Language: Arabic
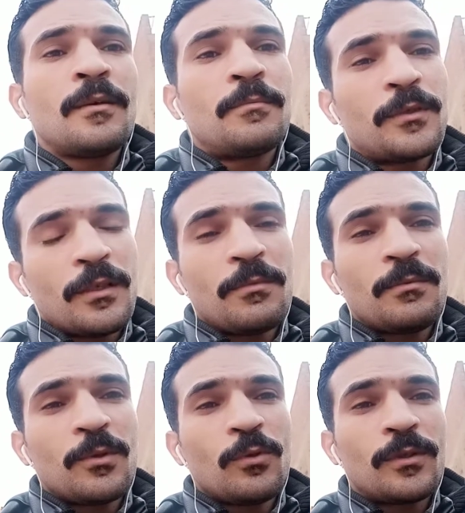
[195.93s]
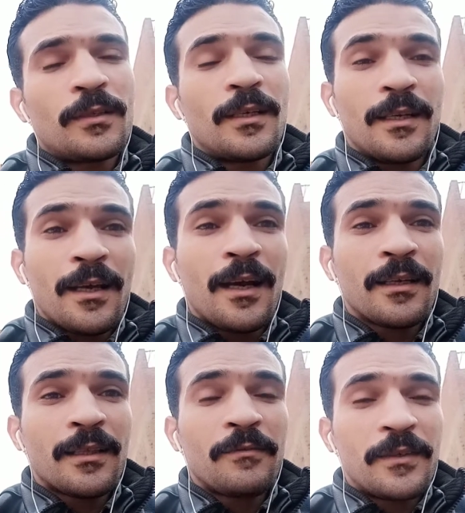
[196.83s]
من ضمن بنود اللائحه
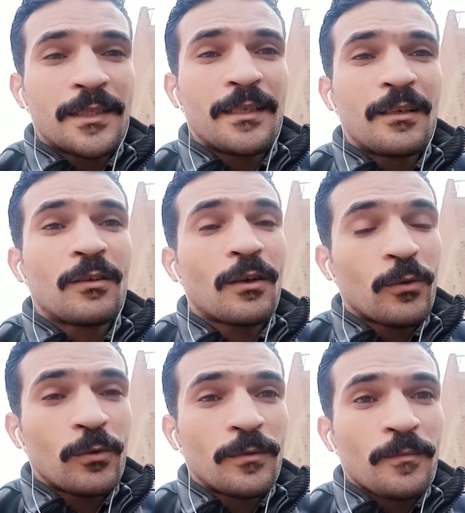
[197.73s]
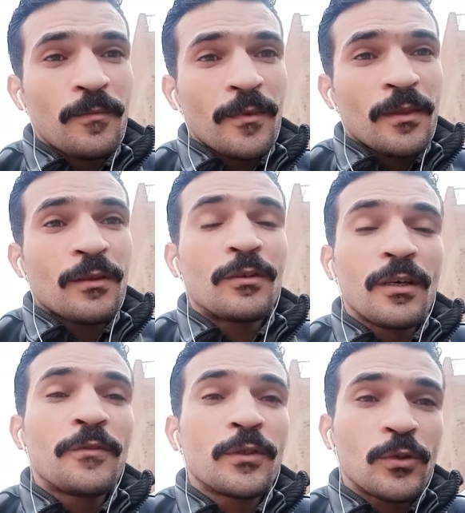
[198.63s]
التنفيذيه للقانون
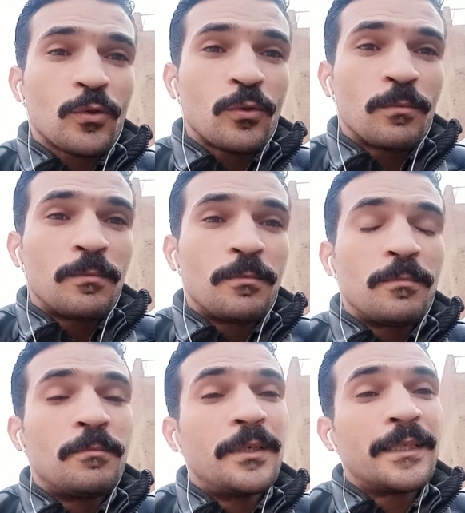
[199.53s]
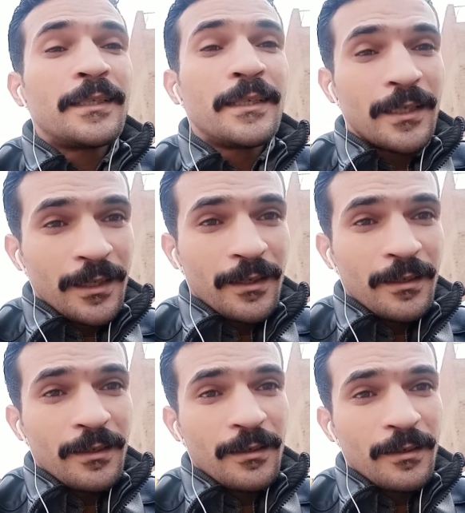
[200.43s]
اضافه رسوم من 2 جنيه
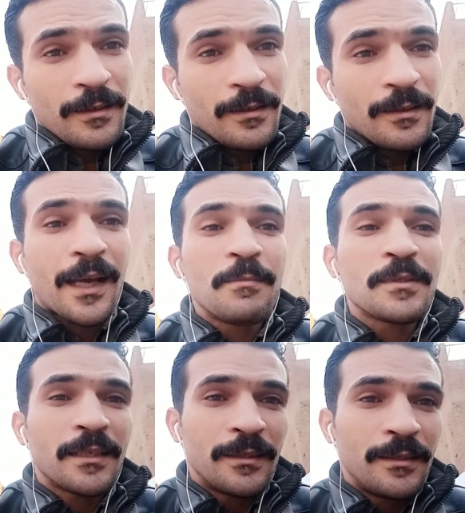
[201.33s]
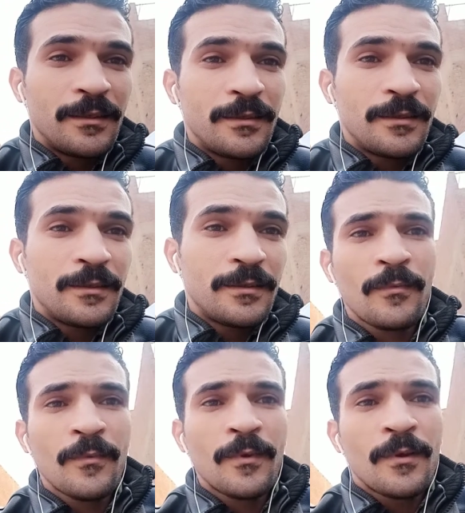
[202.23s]
ل 5 جنيه
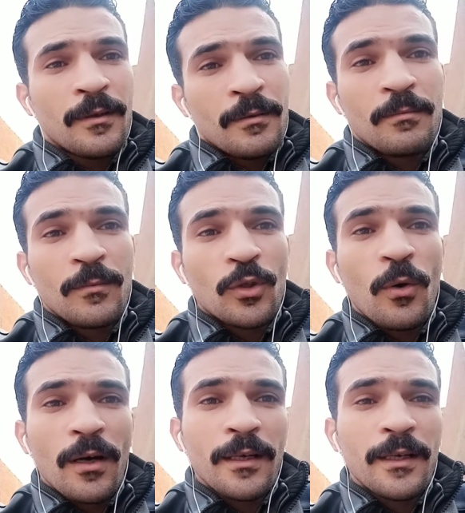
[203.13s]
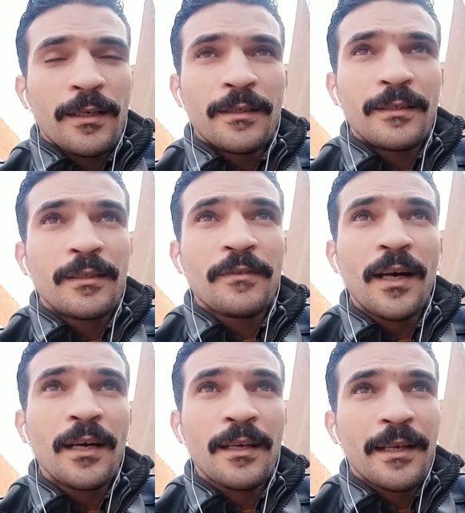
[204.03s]
متوقع ان
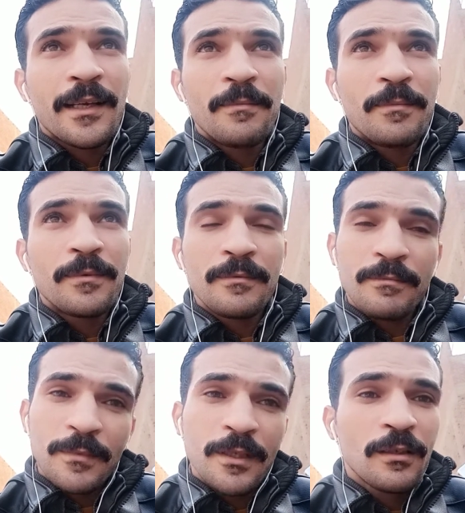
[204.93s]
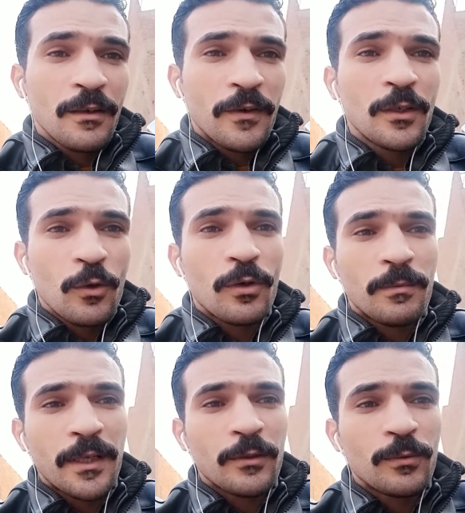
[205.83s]
يدفعها الراكب بالاضافه
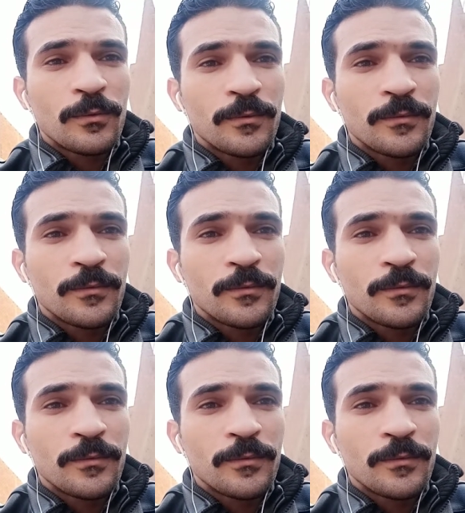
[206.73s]
للاجره بتاعته